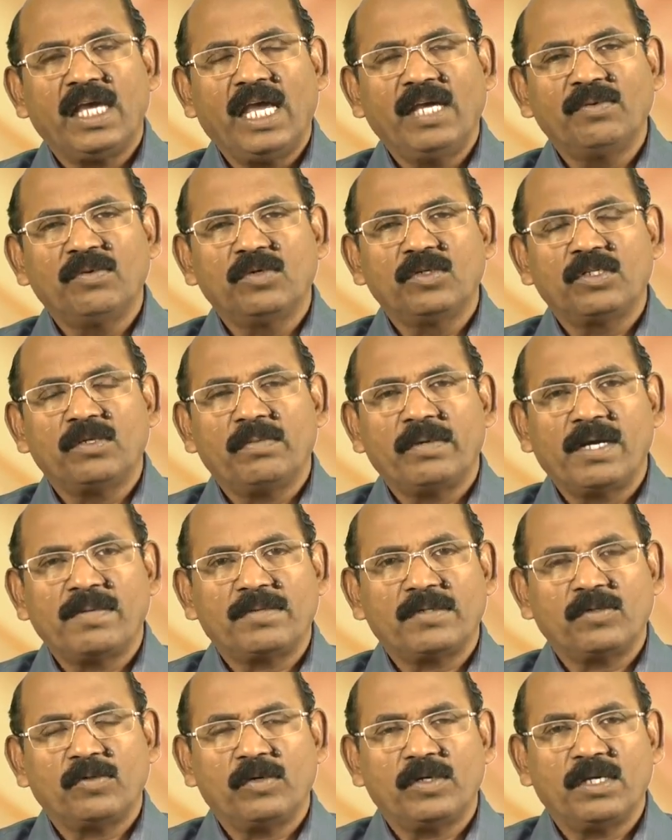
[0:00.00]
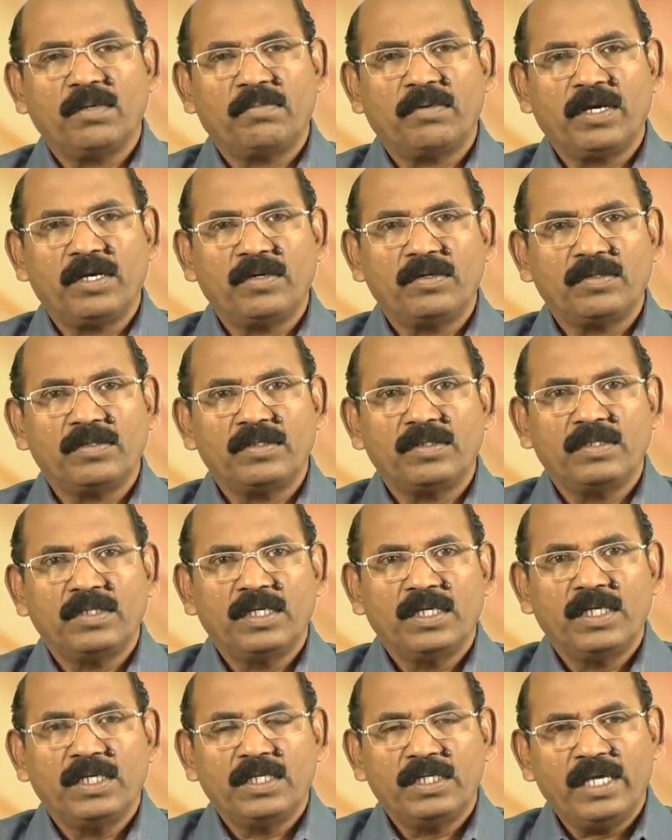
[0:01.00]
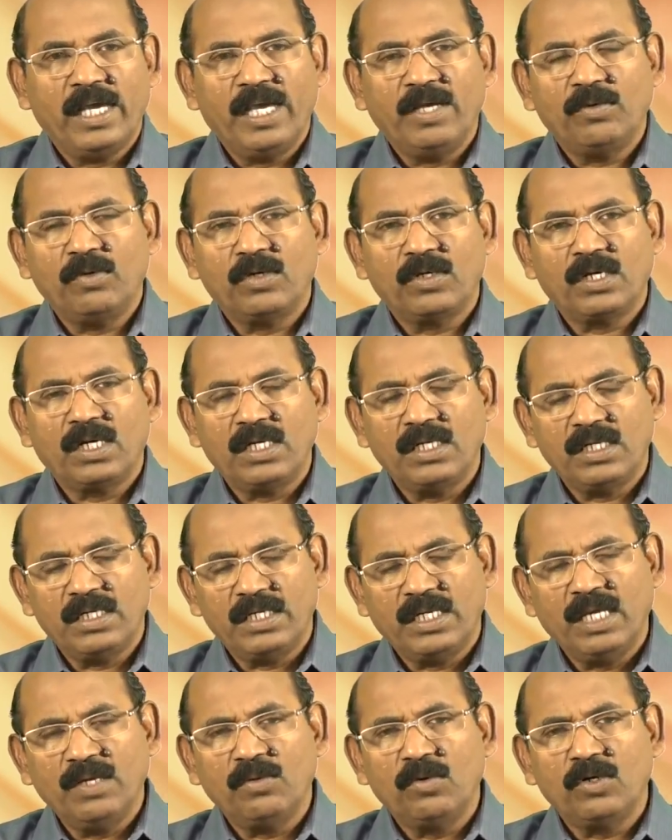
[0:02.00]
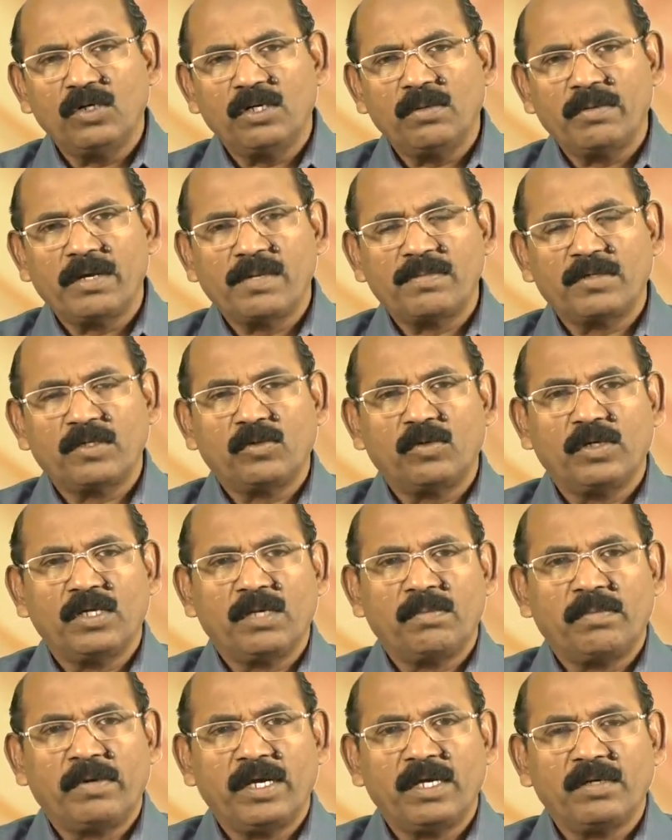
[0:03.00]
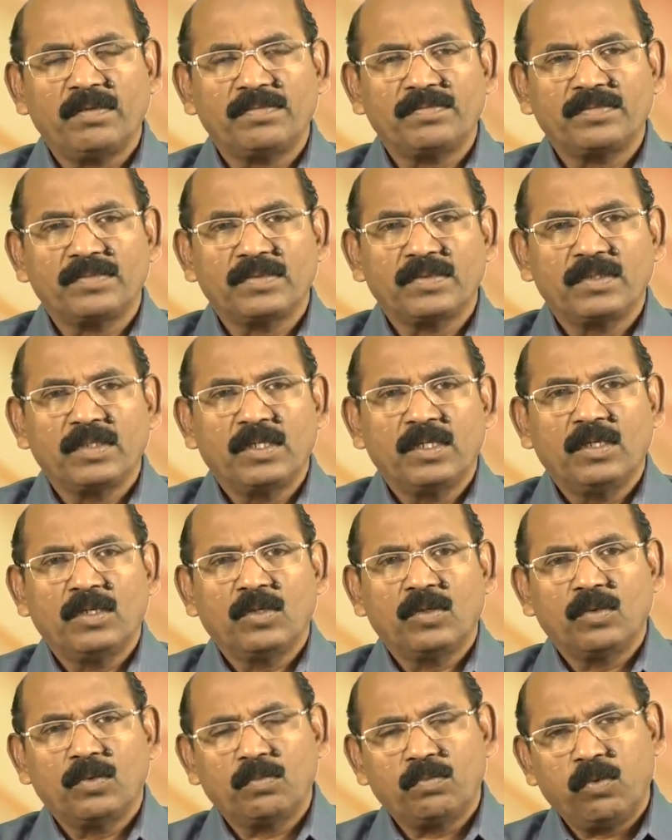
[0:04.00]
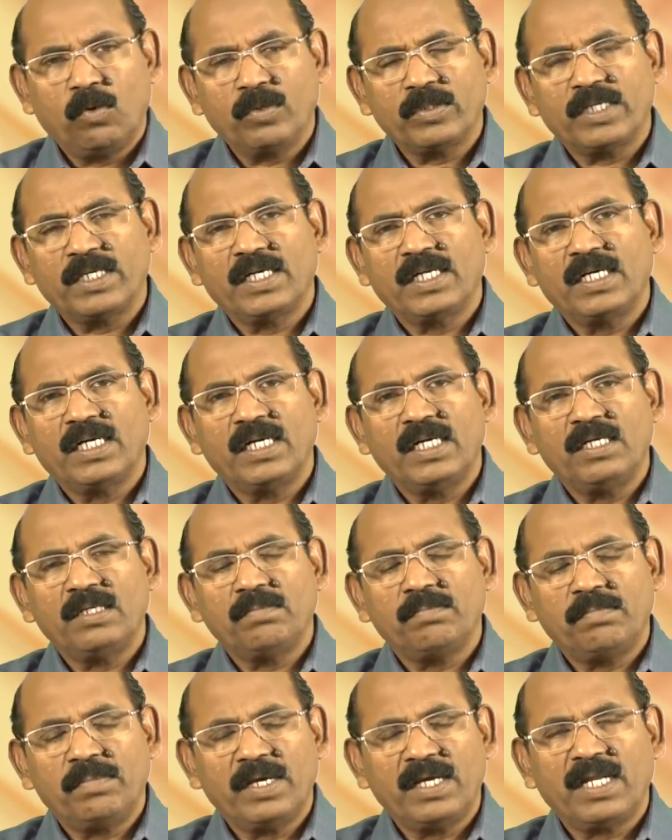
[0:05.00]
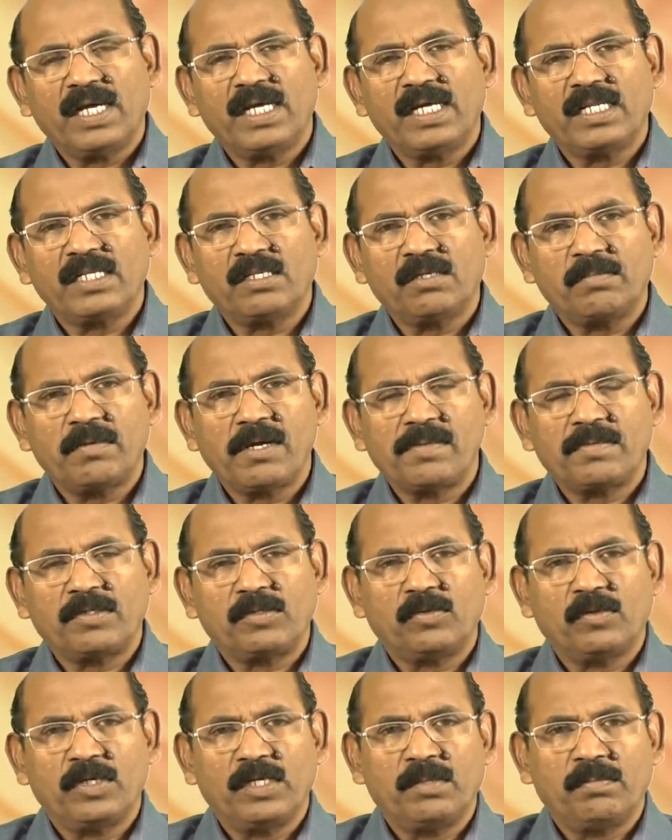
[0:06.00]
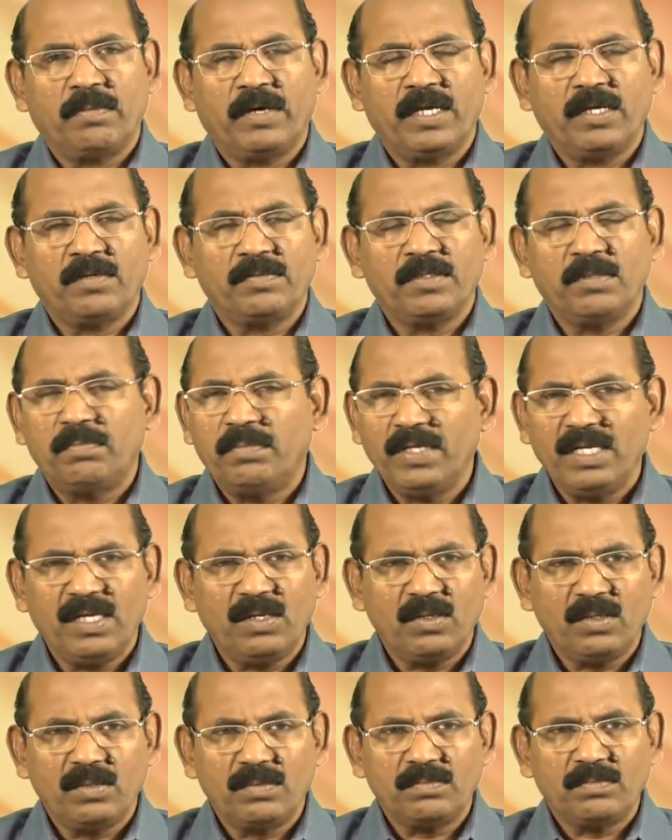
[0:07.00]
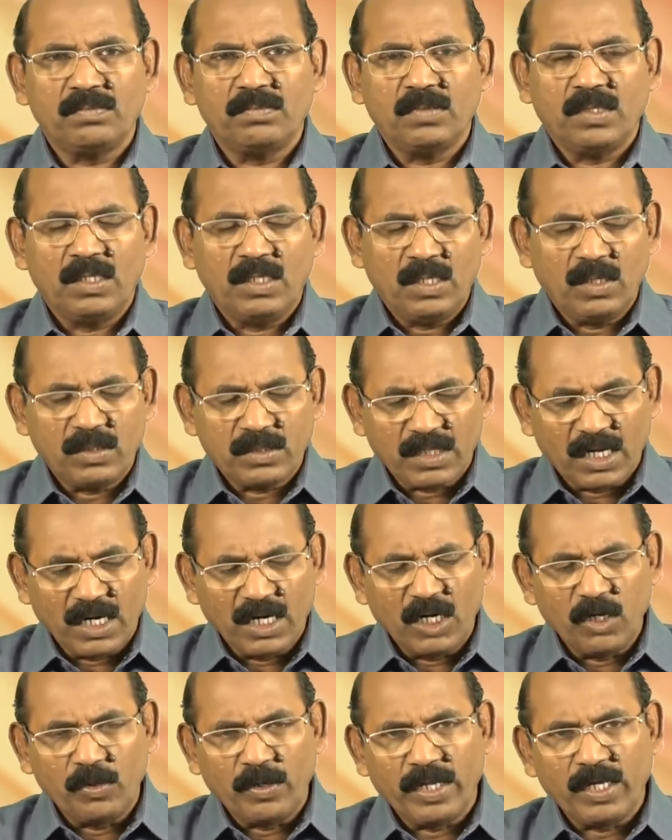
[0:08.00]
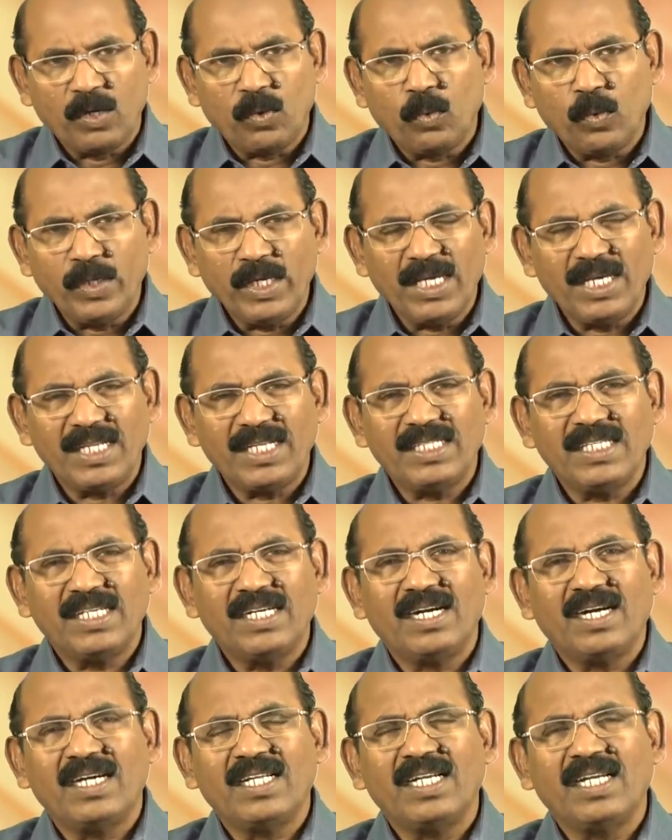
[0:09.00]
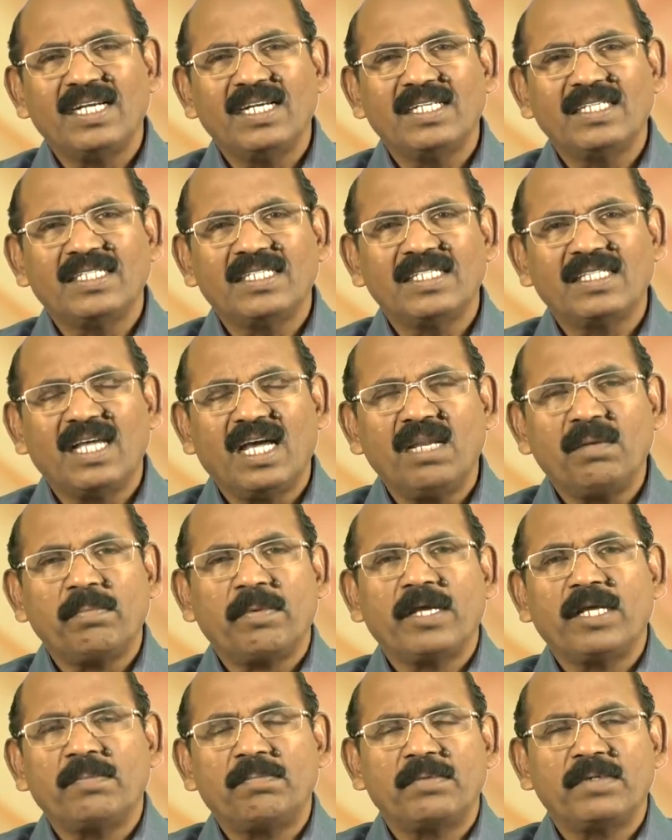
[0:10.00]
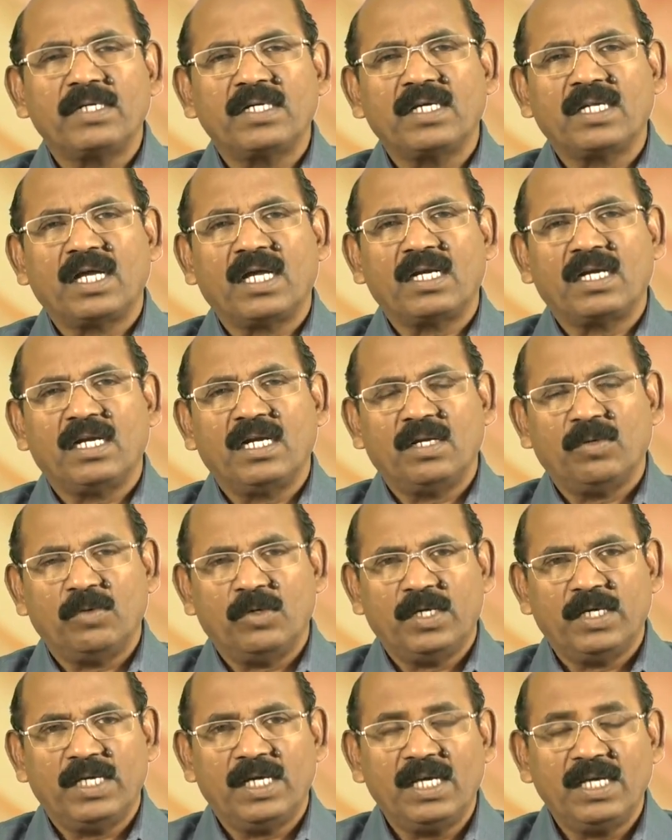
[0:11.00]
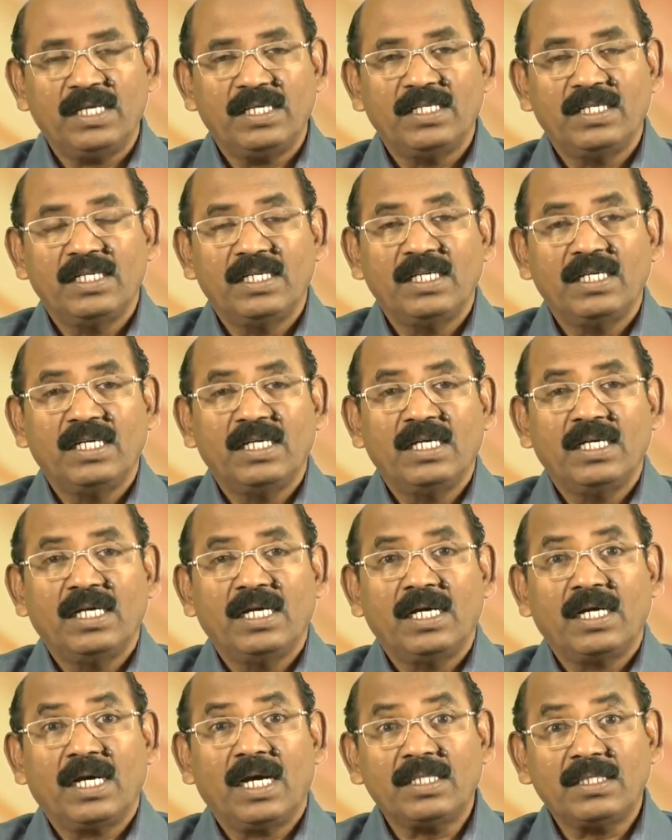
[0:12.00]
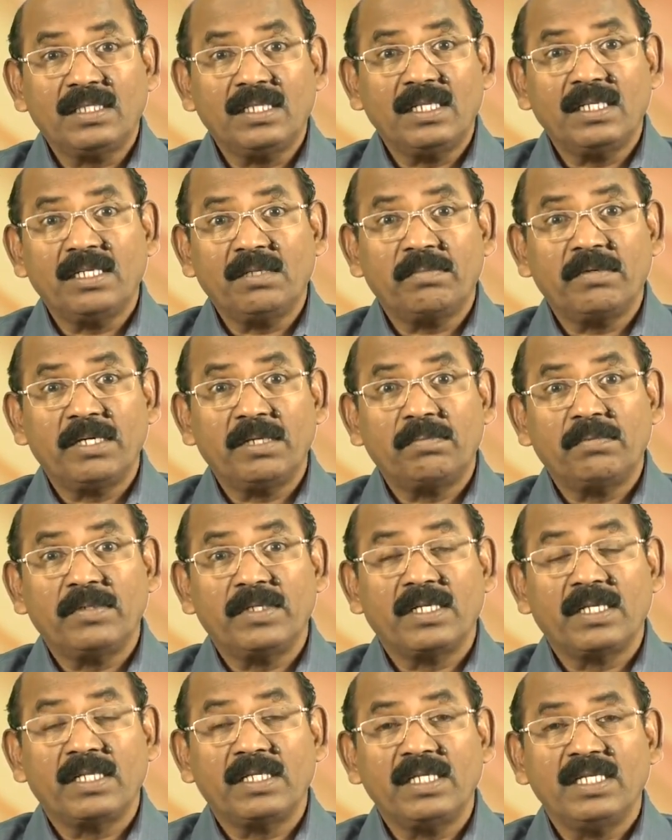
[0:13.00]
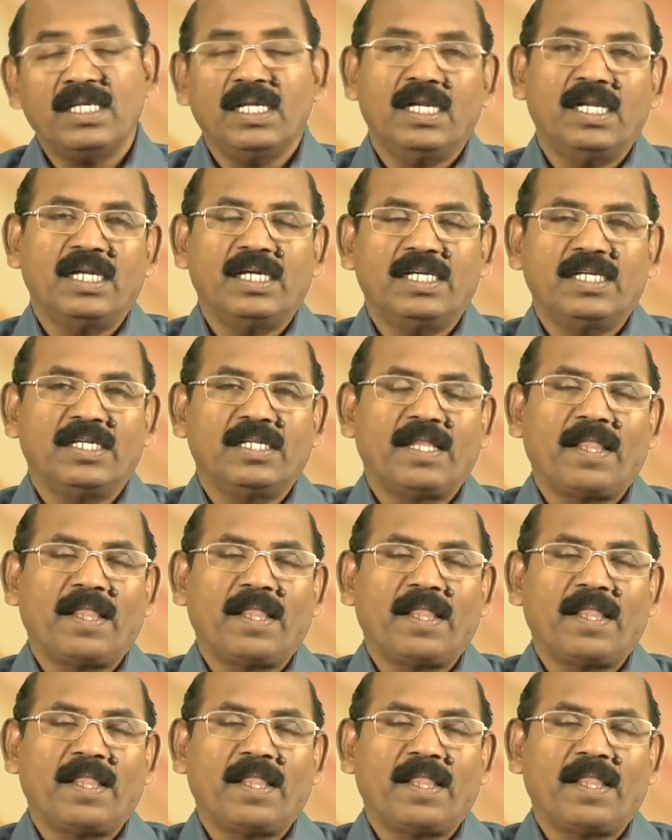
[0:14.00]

ஏஐஓக்கு பயப்படக்கூடிய பயம் ஏஐஓக்கள் டிஓக்கு பயப்படக்கூடிய பயம் போதகர்கள் பேராயருக்கு பயப்படக்கூடிய பயம் இப்படி தங்களுடைய உயர் அதிகாரிகளுக்கு தான் பயப்படுகிறார்களே ஒழிய கர்த்தருக்கு பயப்படுகிறது இல்லை